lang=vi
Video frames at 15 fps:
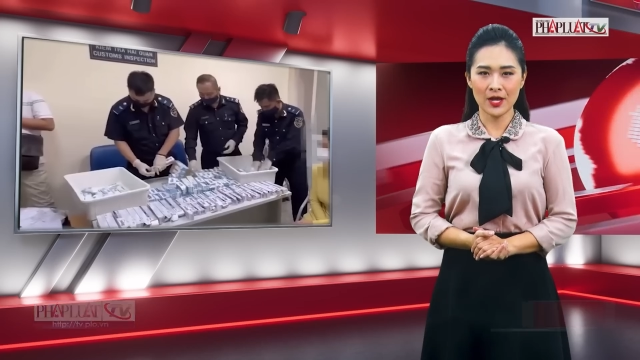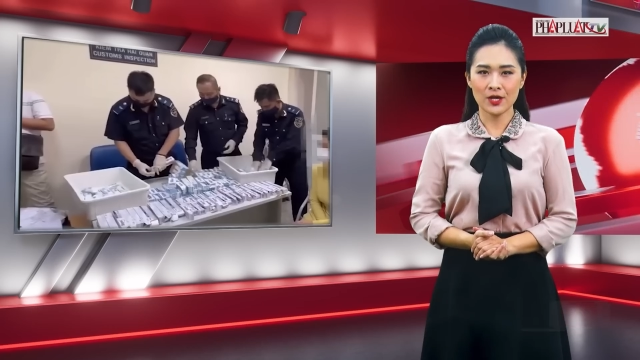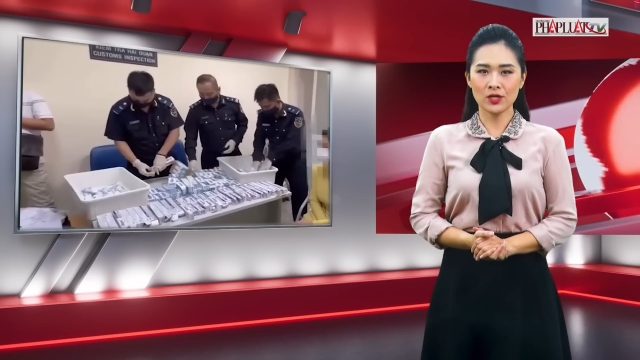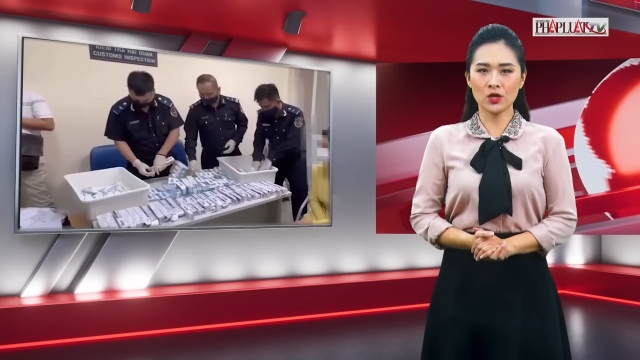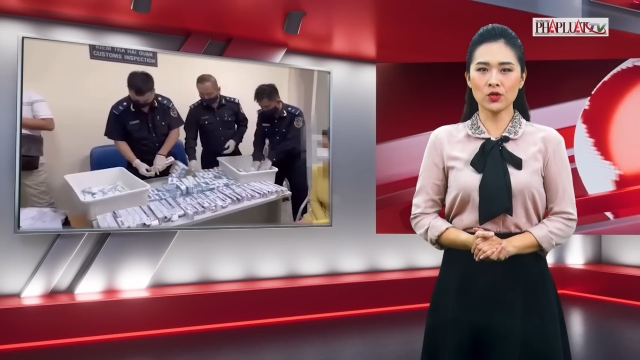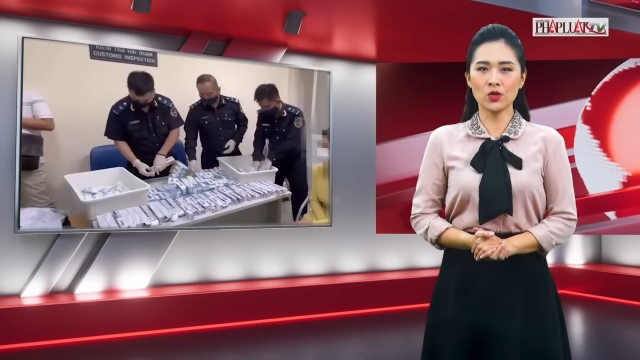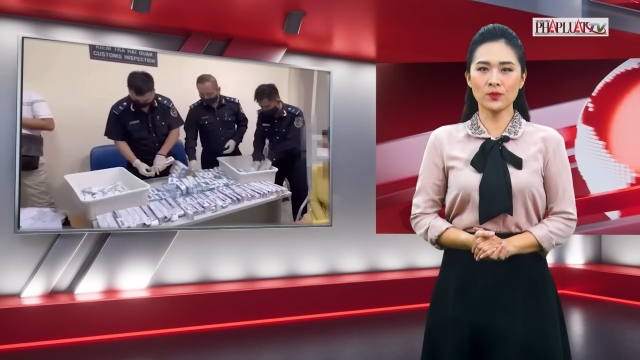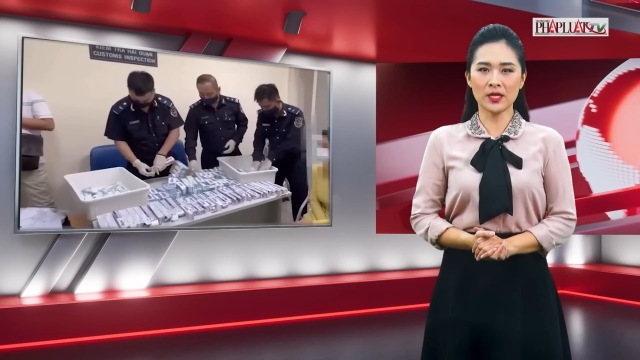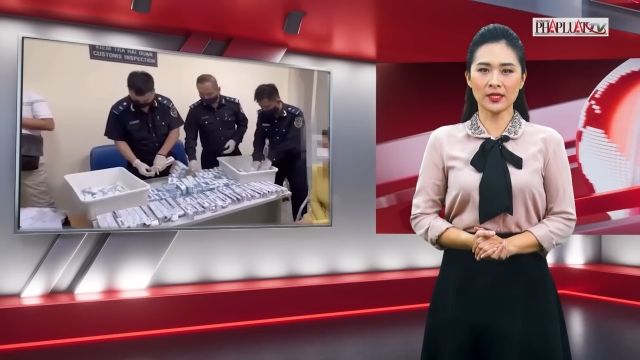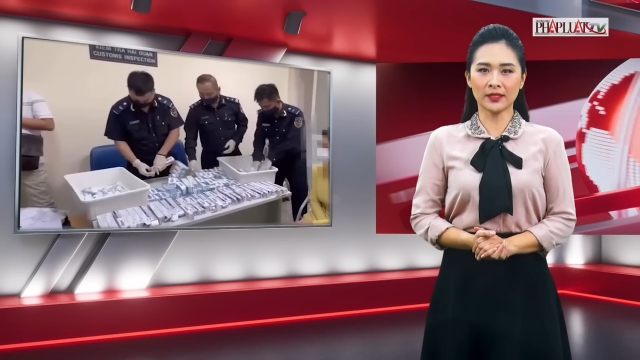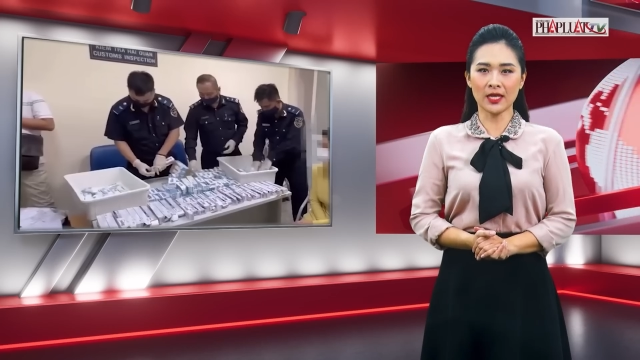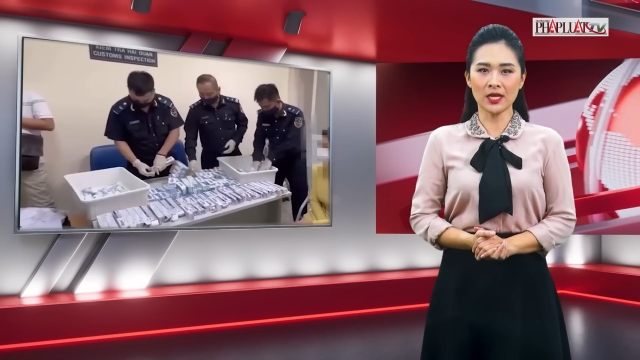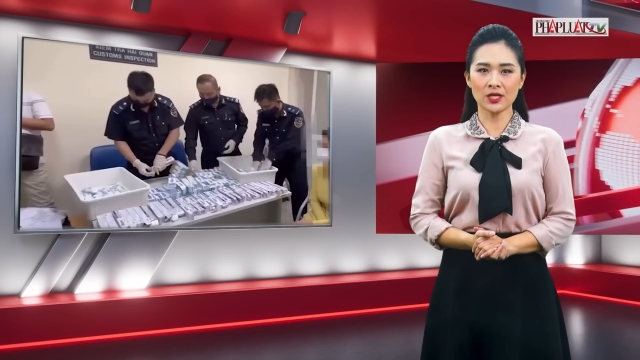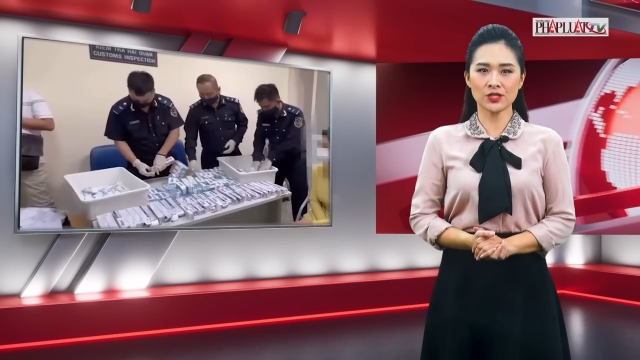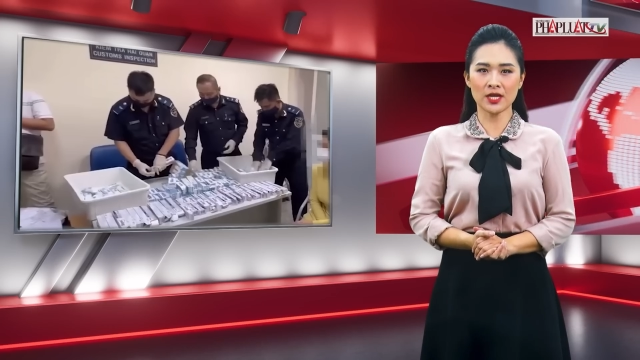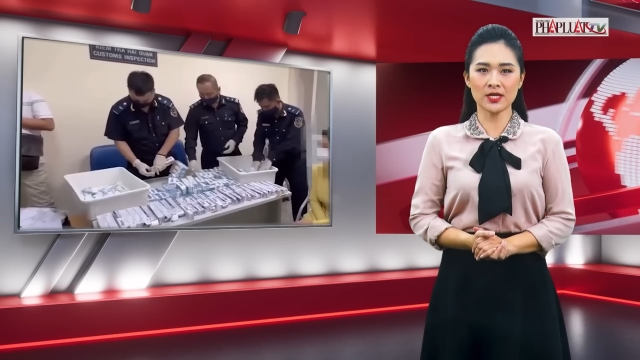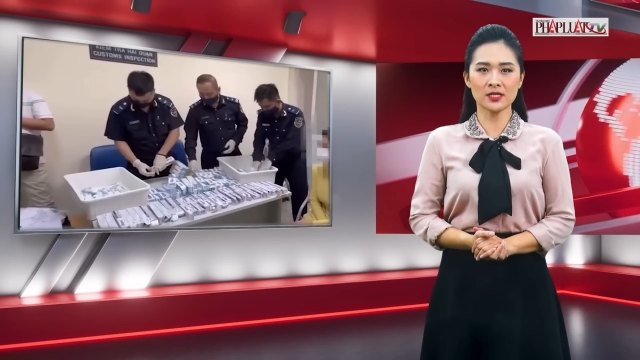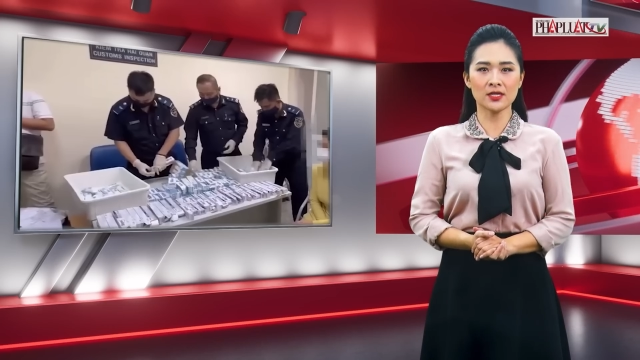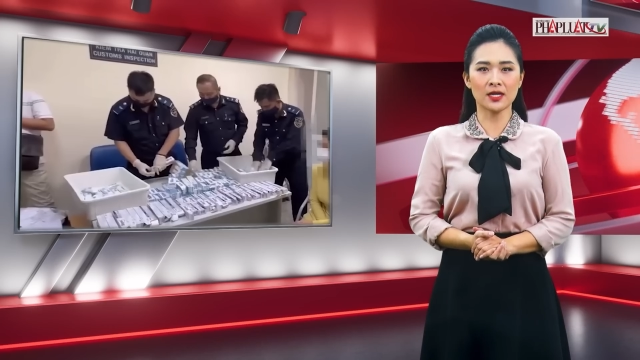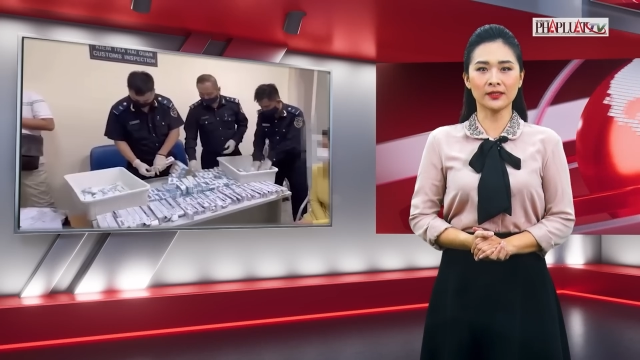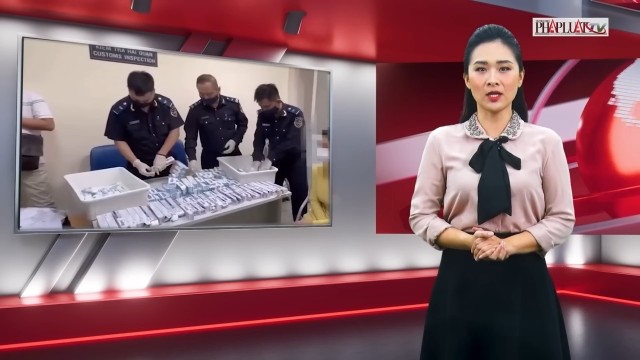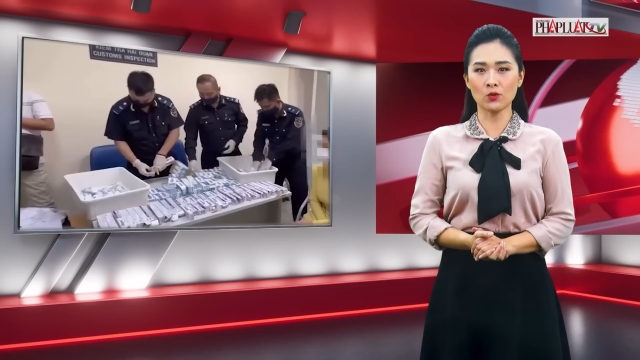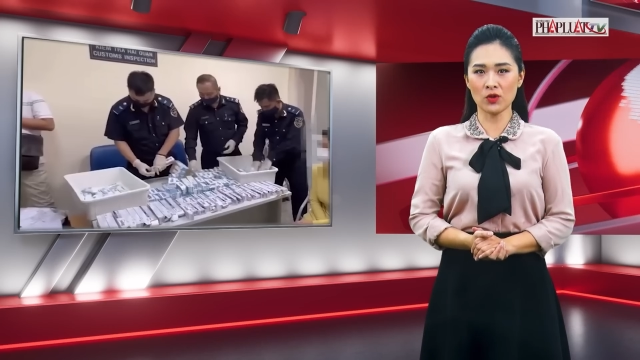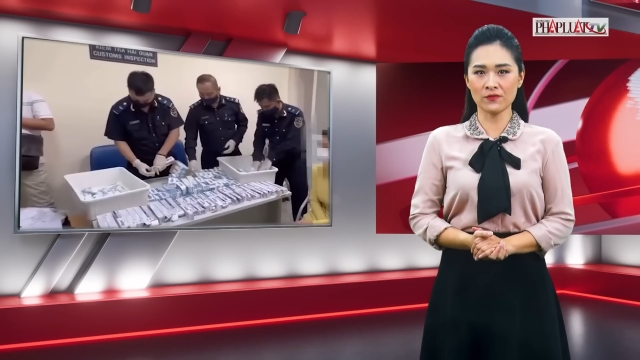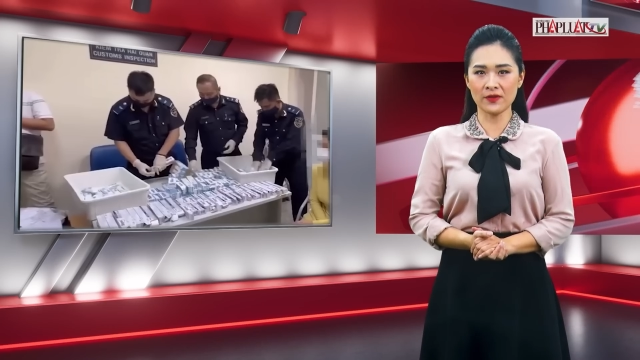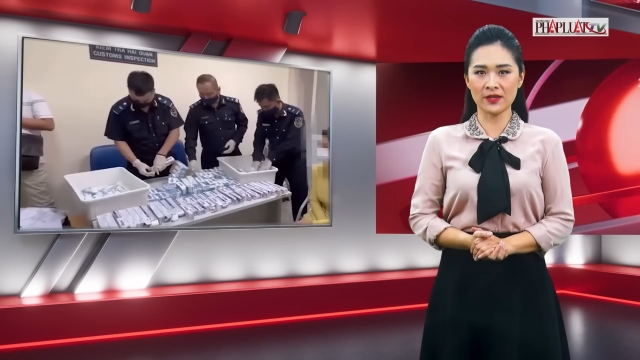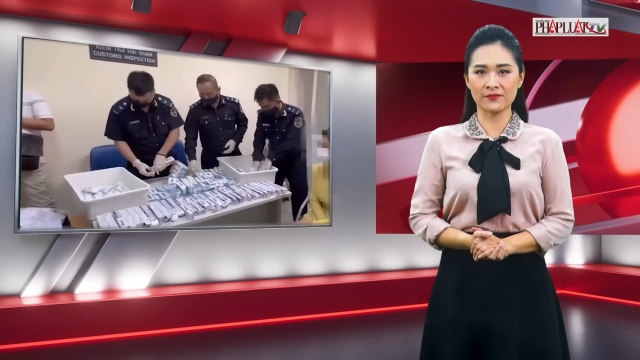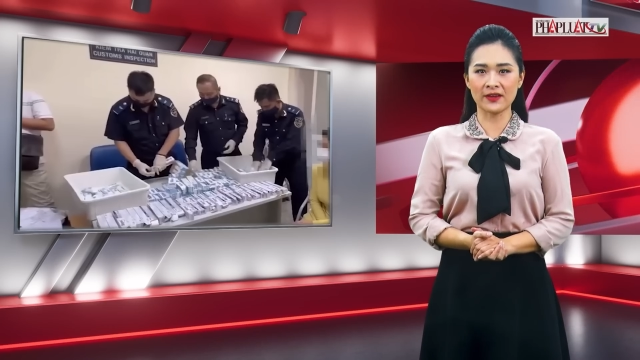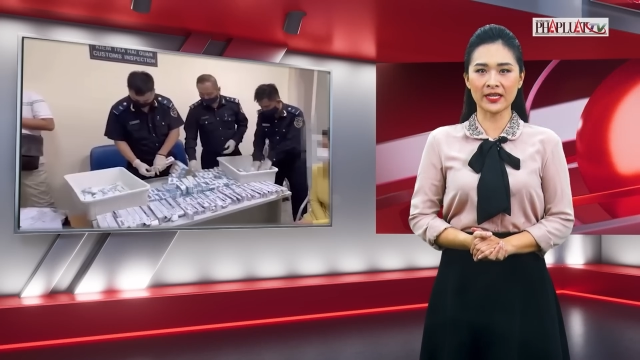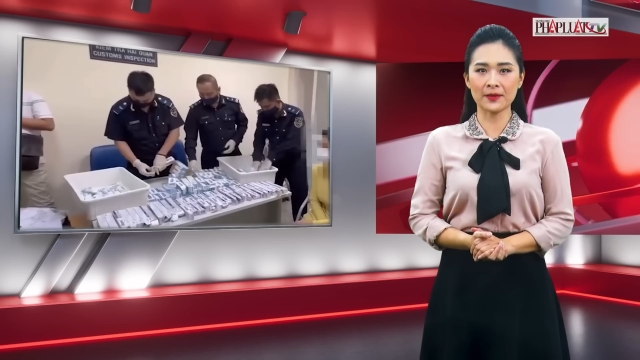Nội dung chi tiết sẽ được gửi tới quý
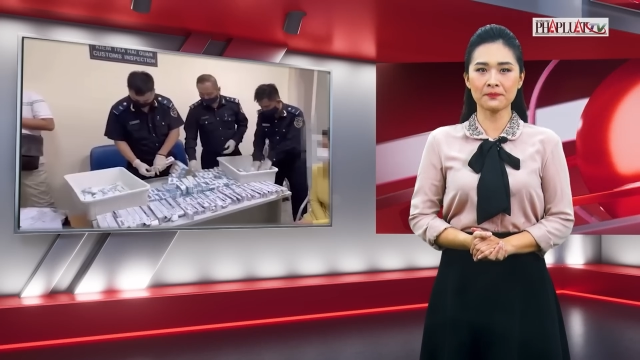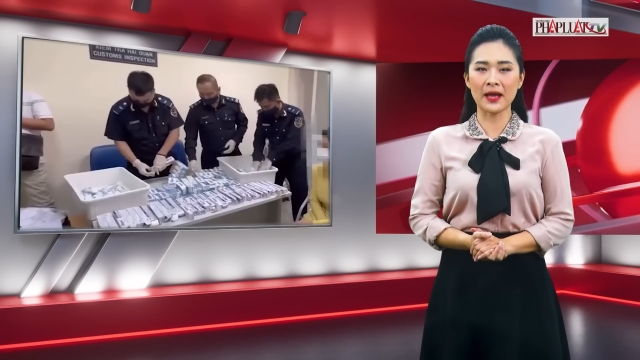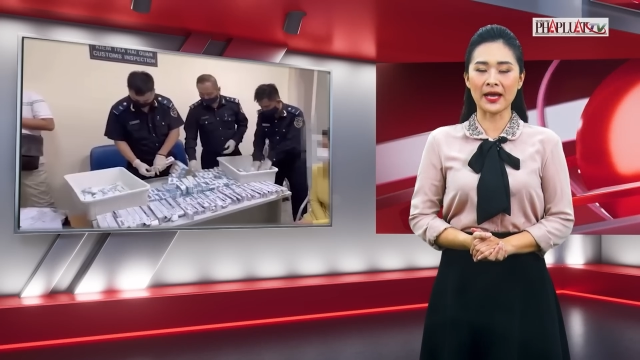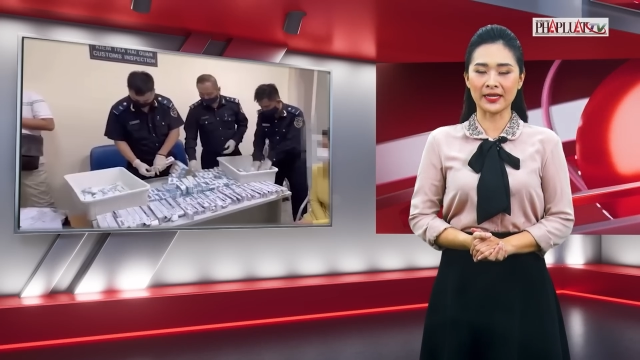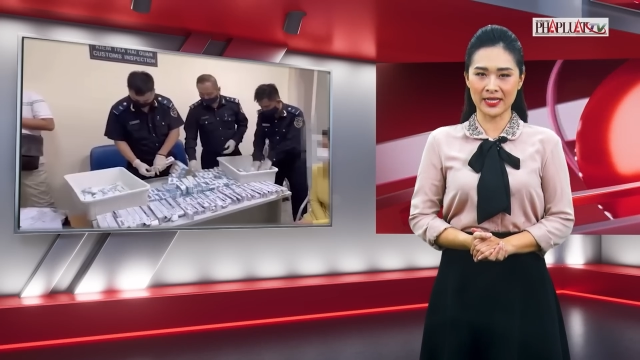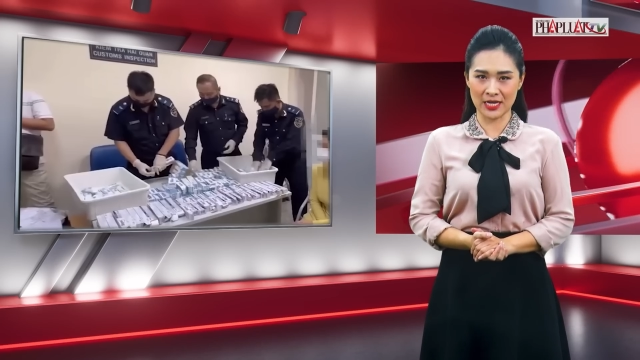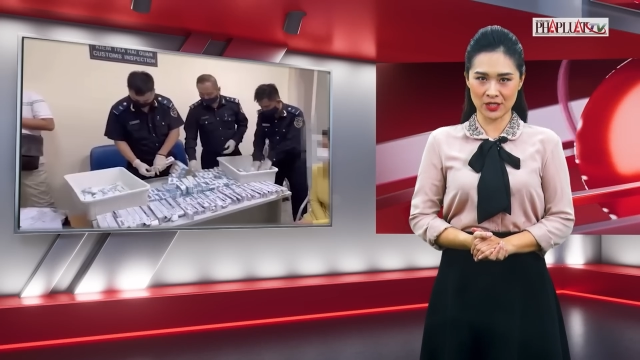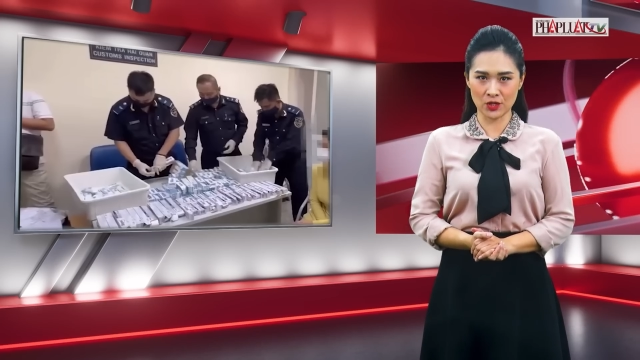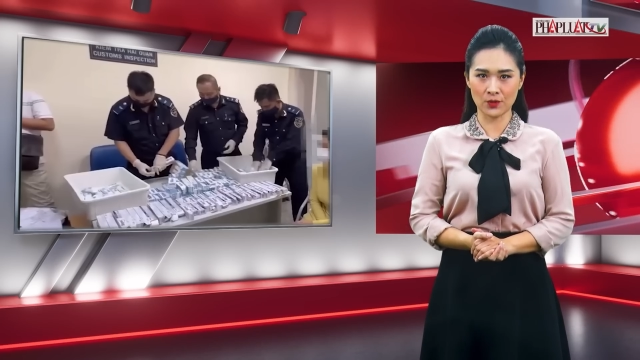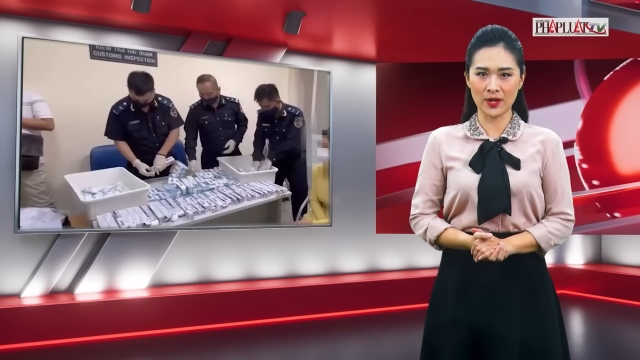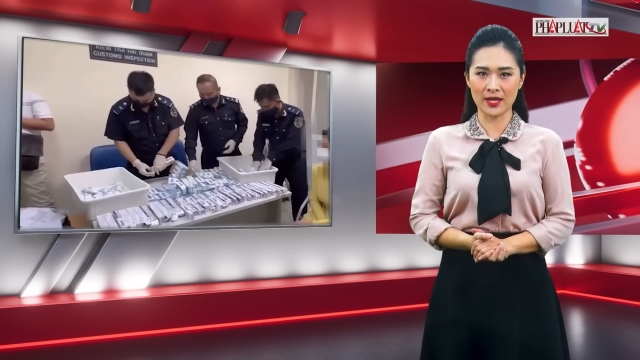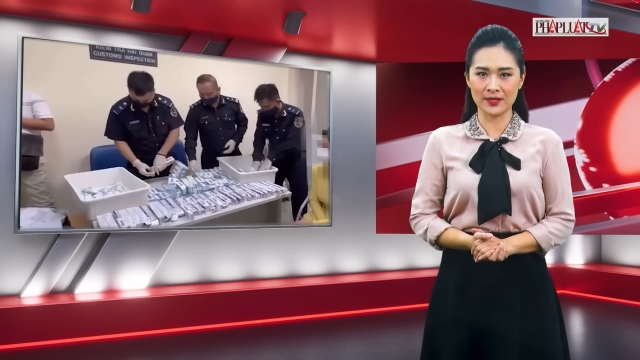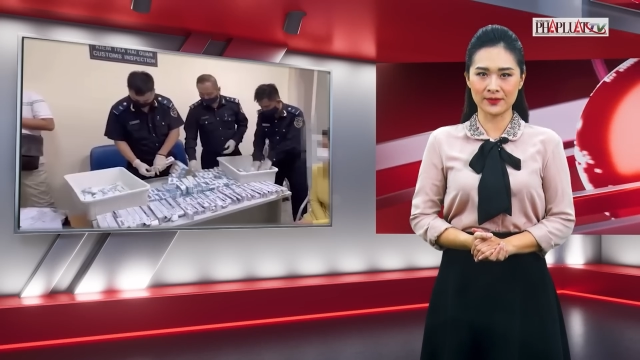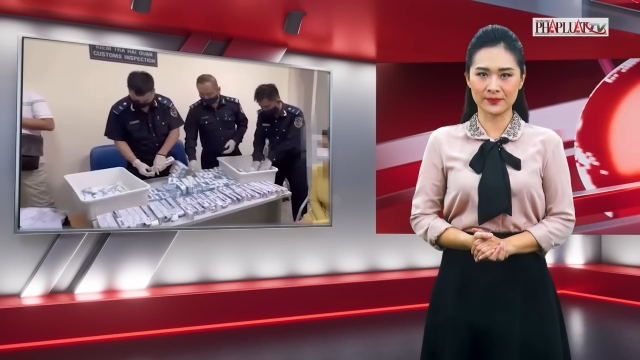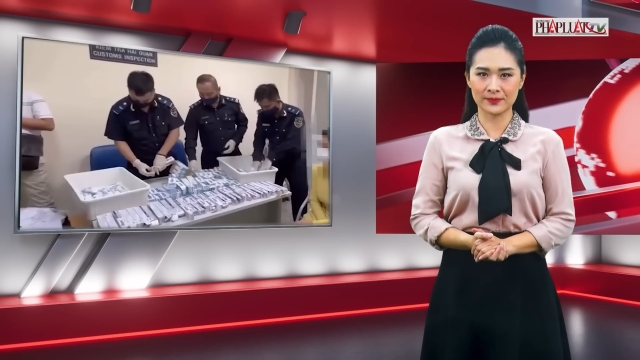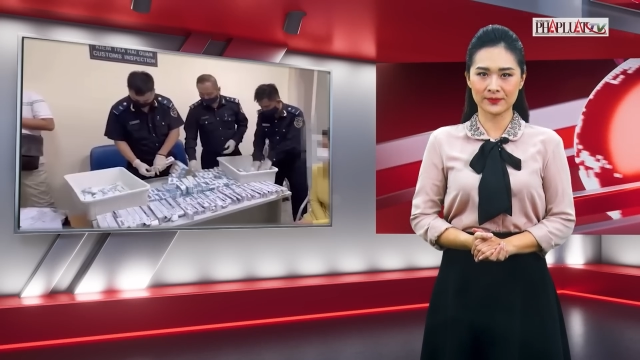vị và các bạn ngay sau đây.